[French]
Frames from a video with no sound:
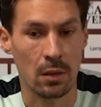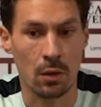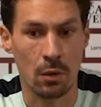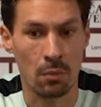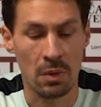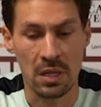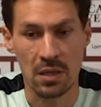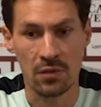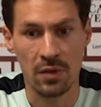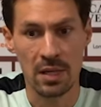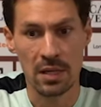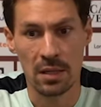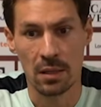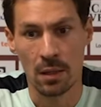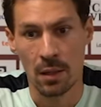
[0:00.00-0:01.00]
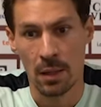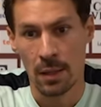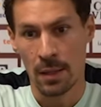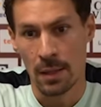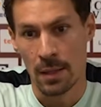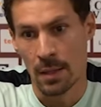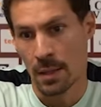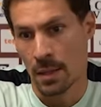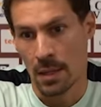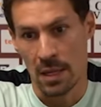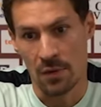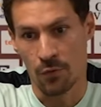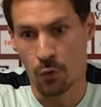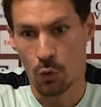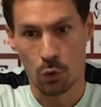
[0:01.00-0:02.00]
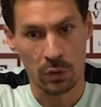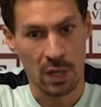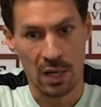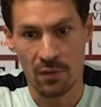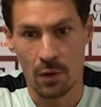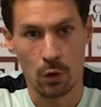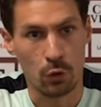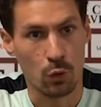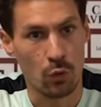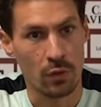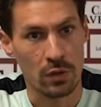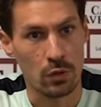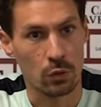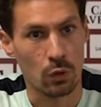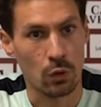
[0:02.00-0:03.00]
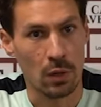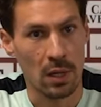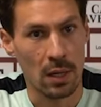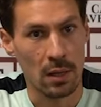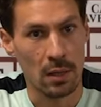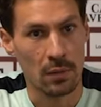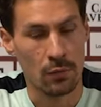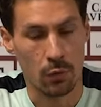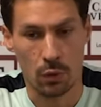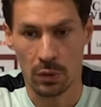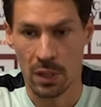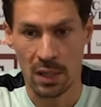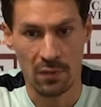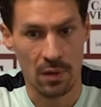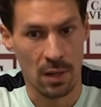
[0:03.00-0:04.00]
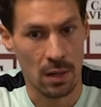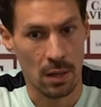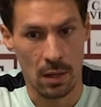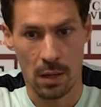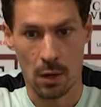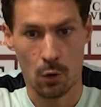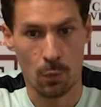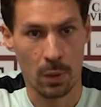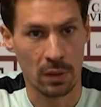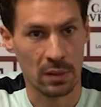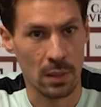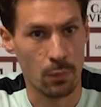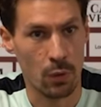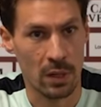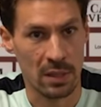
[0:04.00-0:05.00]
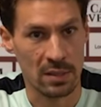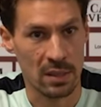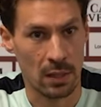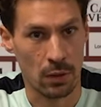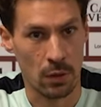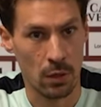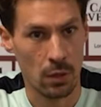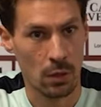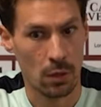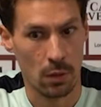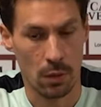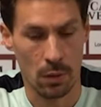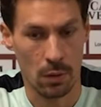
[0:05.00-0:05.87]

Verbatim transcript: a été magnifique il faut qu'on arrive à retrouver ce truc-là, il faut qu'on arrive à, reprendre des points à l'extérieur.